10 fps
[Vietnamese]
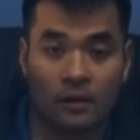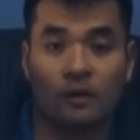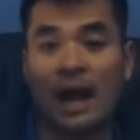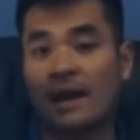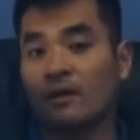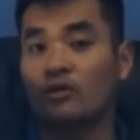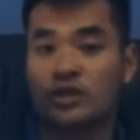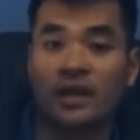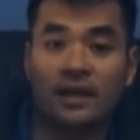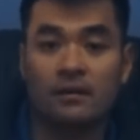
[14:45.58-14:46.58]
Có thể là cô
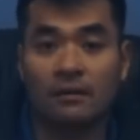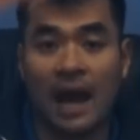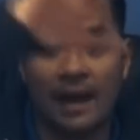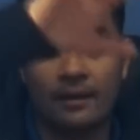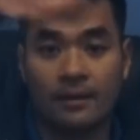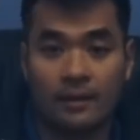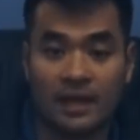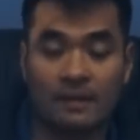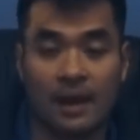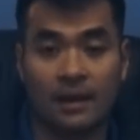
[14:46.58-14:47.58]
suy nghĩ ngược lại
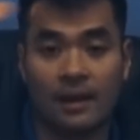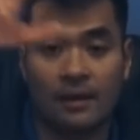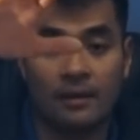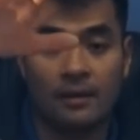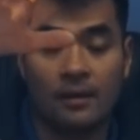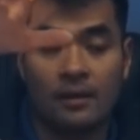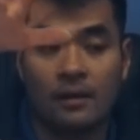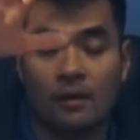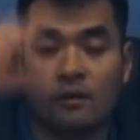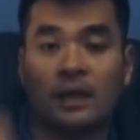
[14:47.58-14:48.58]
các bạn ha.
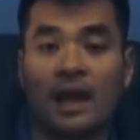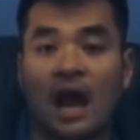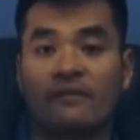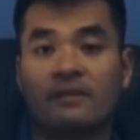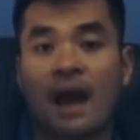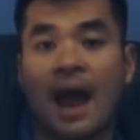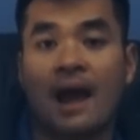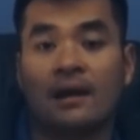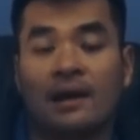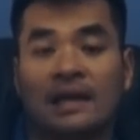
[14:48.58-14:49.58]
Có thể ở với
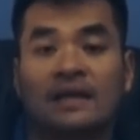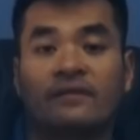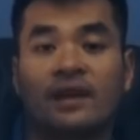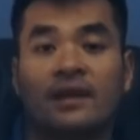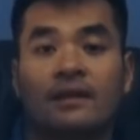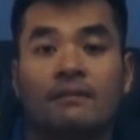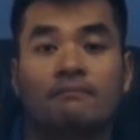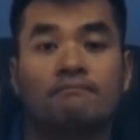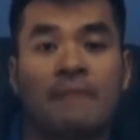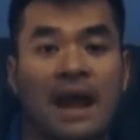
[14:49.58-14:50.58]
ba là tại vì
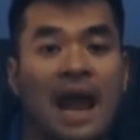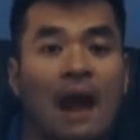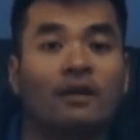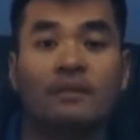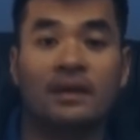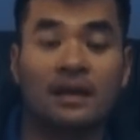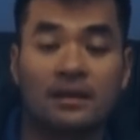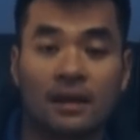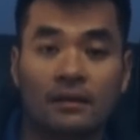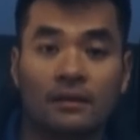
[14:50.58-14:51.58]
mẹ ảo đã bị giết
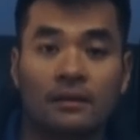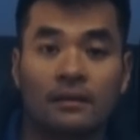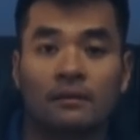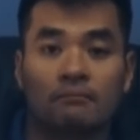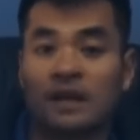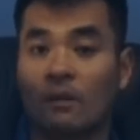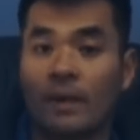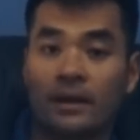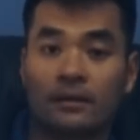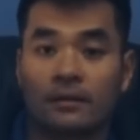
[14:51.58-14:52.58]
chết. Mình không
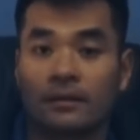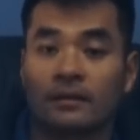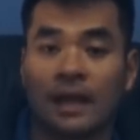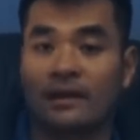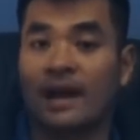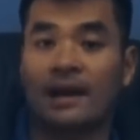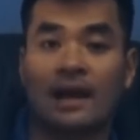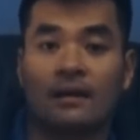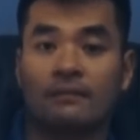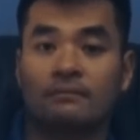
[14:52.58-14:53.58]
biết được. Thành ra
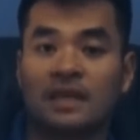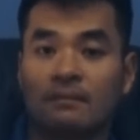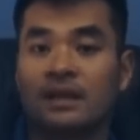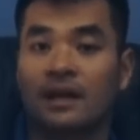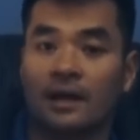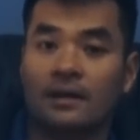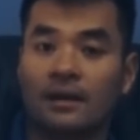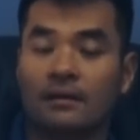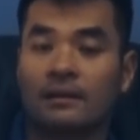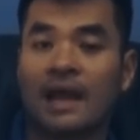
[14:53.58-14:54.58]
là nhưng mình nghĩ
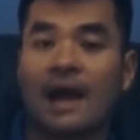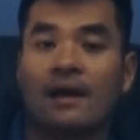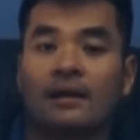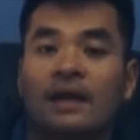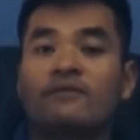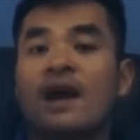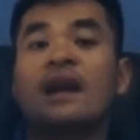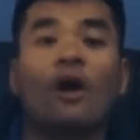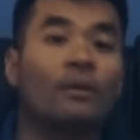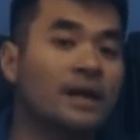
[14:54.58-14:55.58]
là cái vế
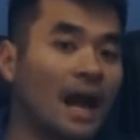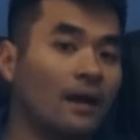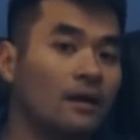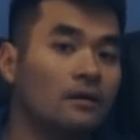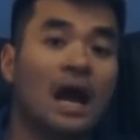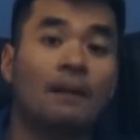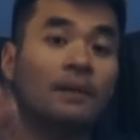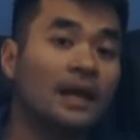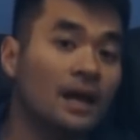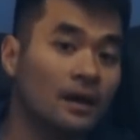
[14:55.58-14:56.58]
đầu mình đặt đó, nó hợp
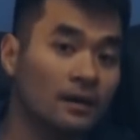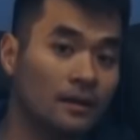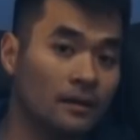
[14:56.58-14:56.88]
lý hơn